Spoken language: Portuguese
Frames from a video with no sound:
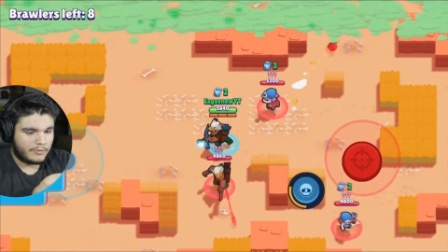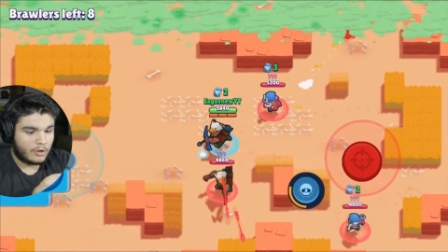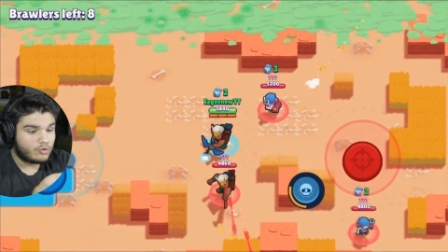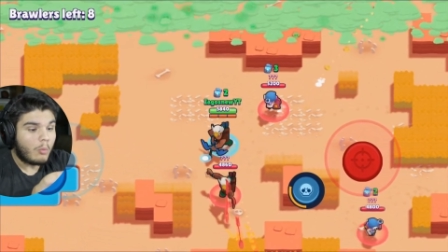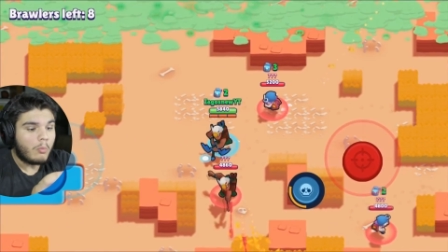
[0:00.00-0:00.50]

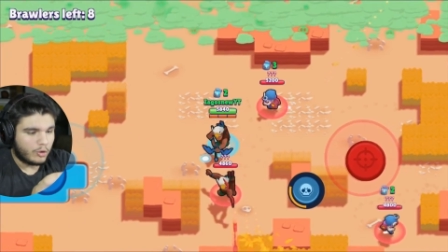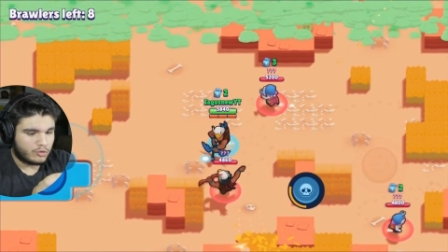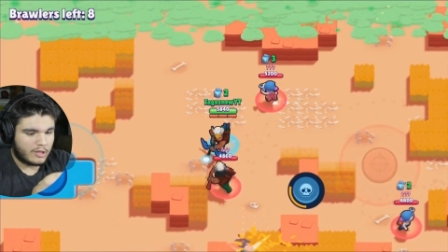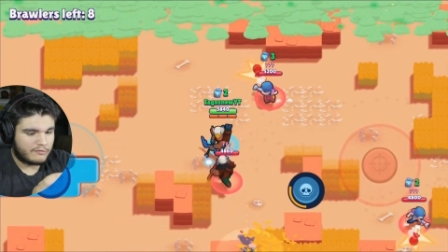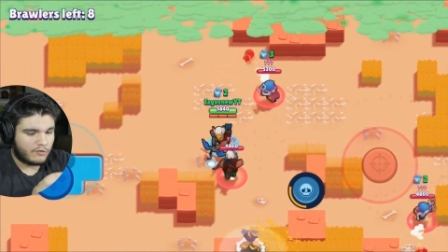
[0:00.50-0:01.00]
Eu tô
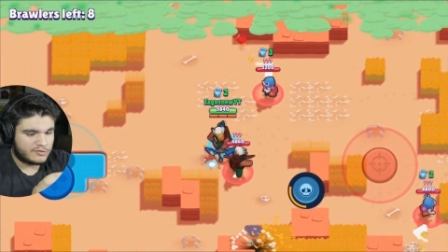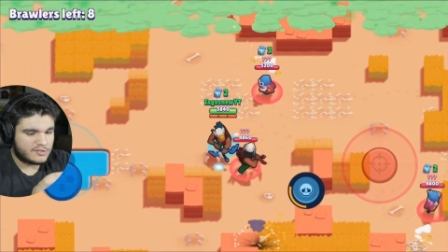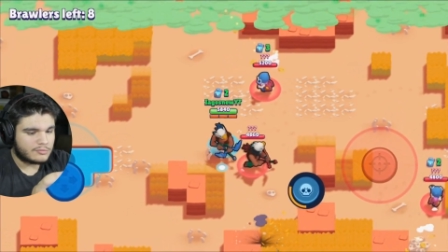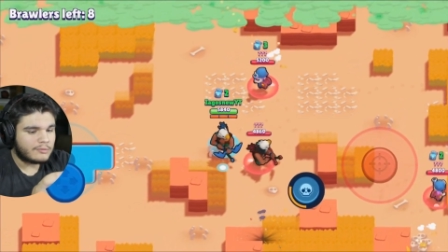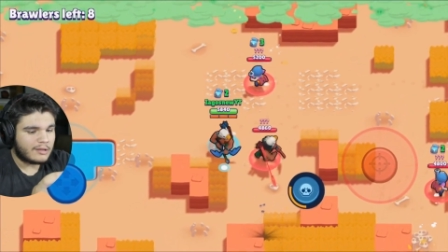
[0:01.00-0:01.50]
muito nervoso.
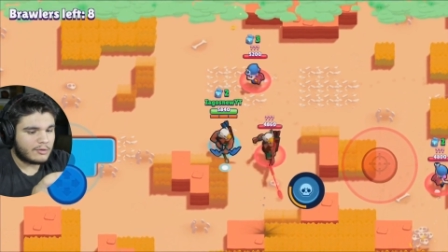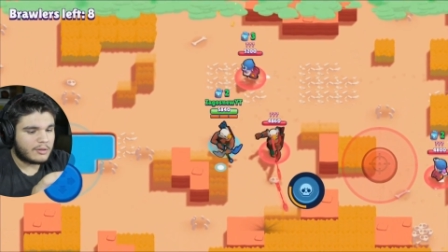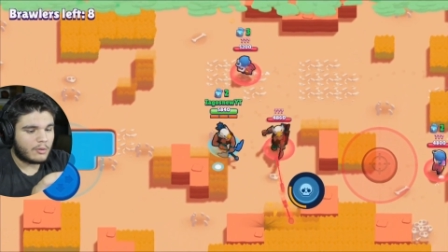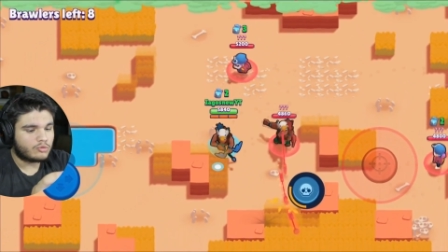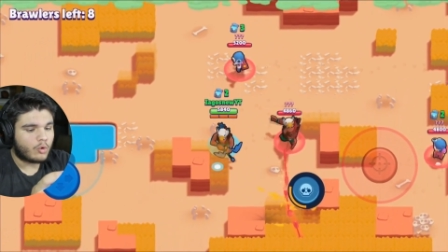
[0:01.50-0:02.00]
Vocês não estão entendendo
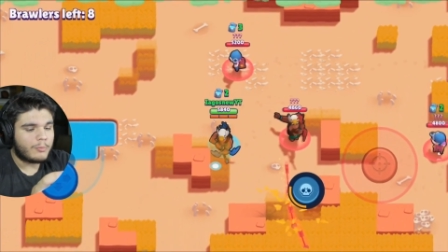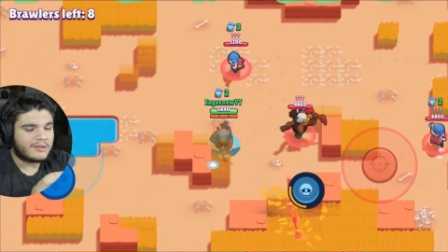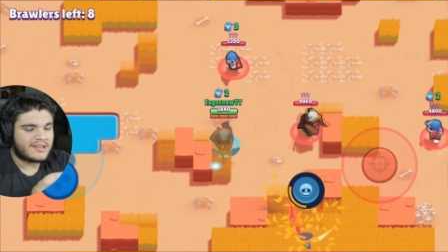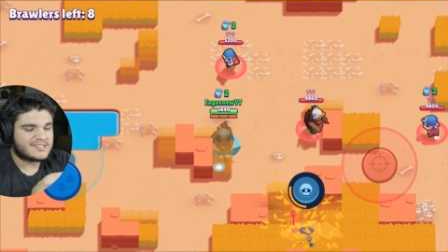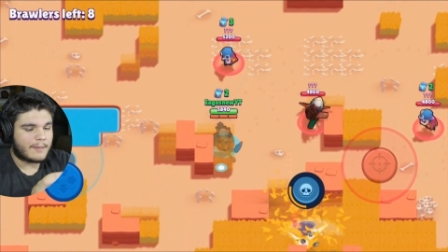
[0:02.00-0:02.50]
que eu tô com
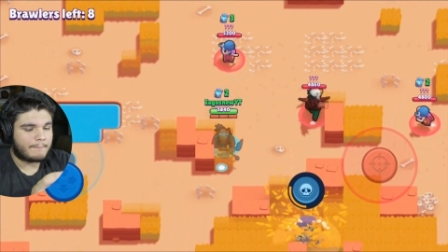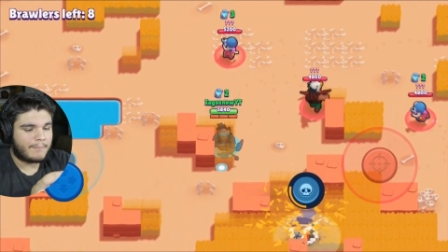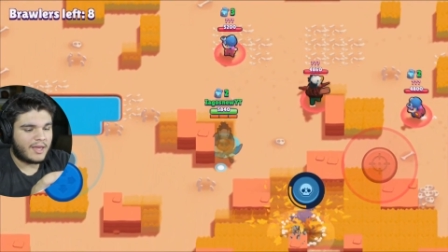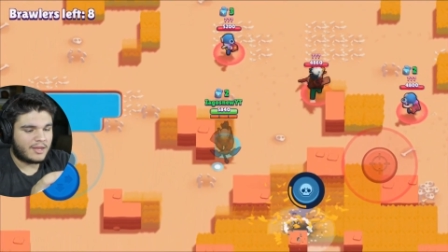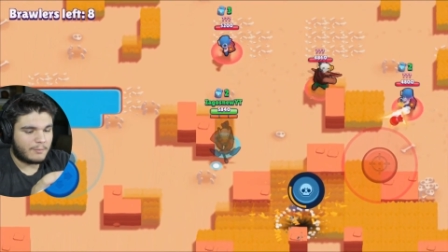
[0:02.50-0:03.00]
medo dessa
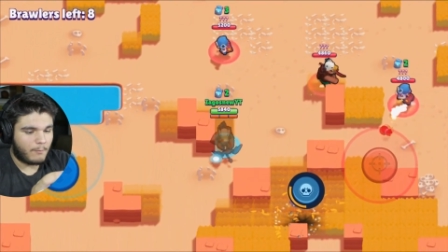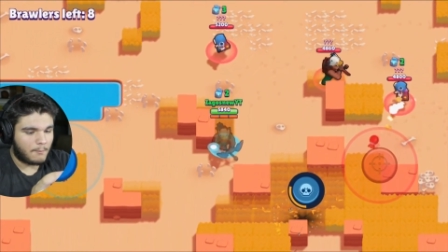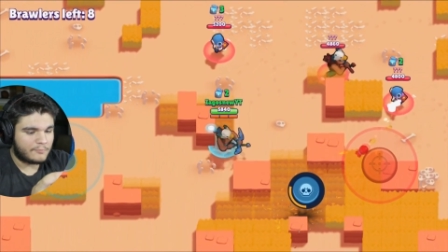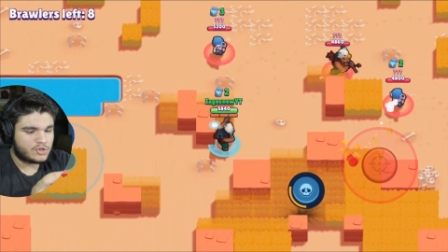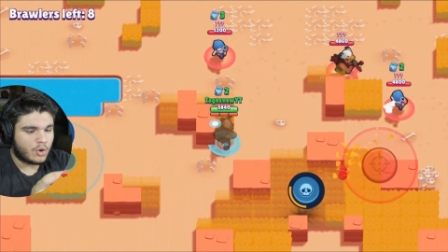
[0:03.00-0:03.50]
Penny
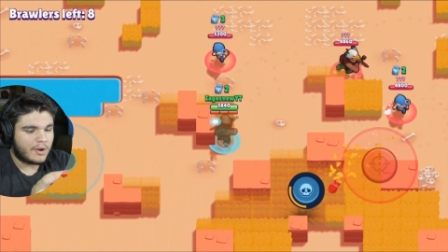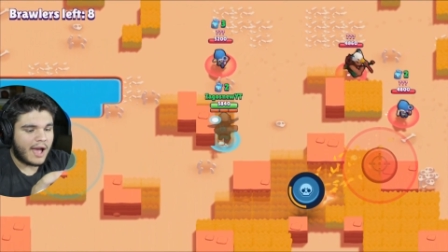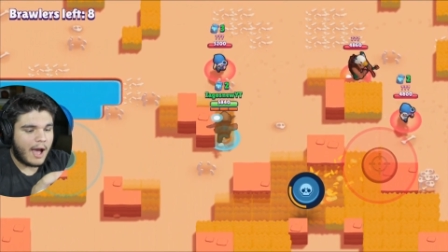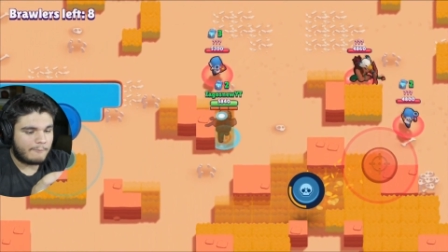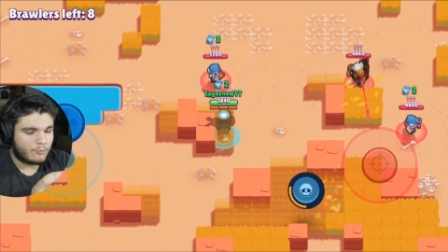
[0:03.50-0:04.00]

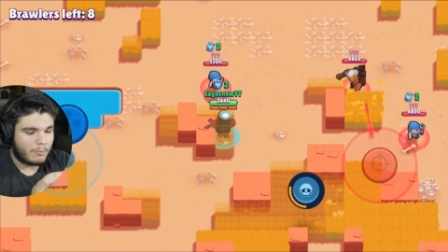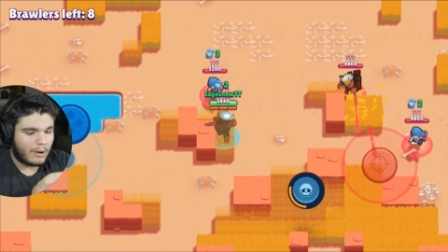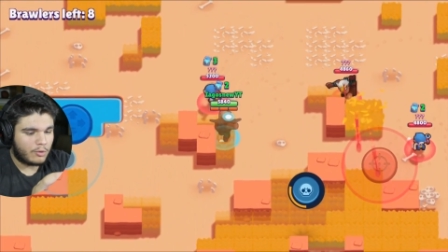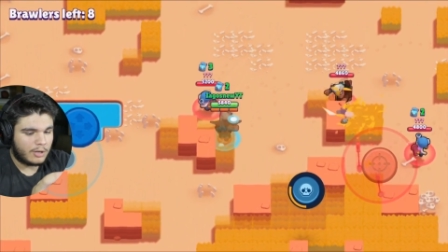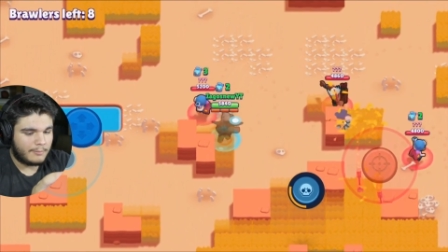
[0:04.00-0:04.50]
jogar um
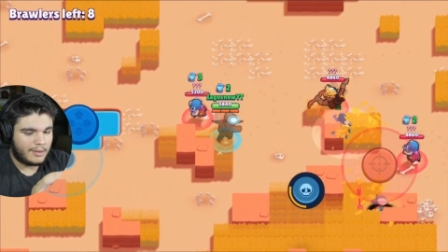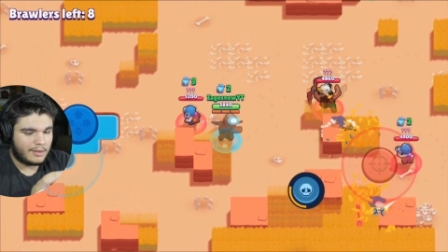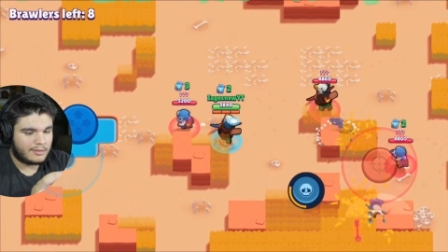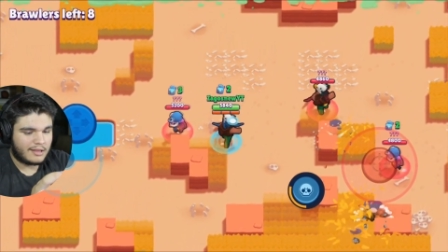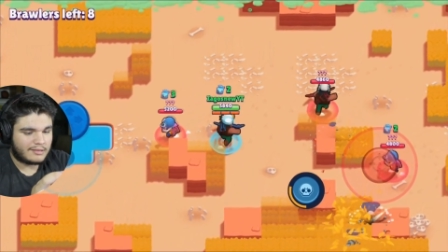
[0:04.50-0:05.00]
bagulho em
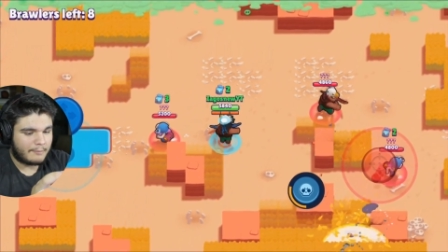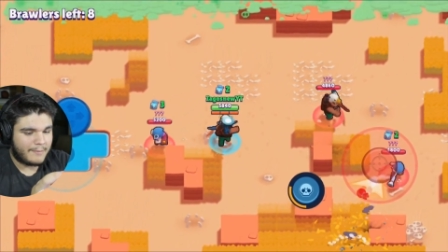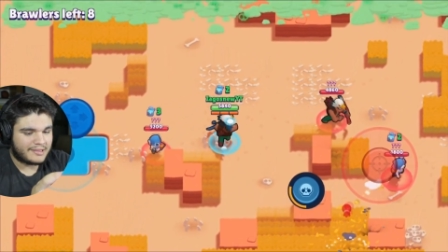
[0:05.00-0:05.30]
mim e tentar me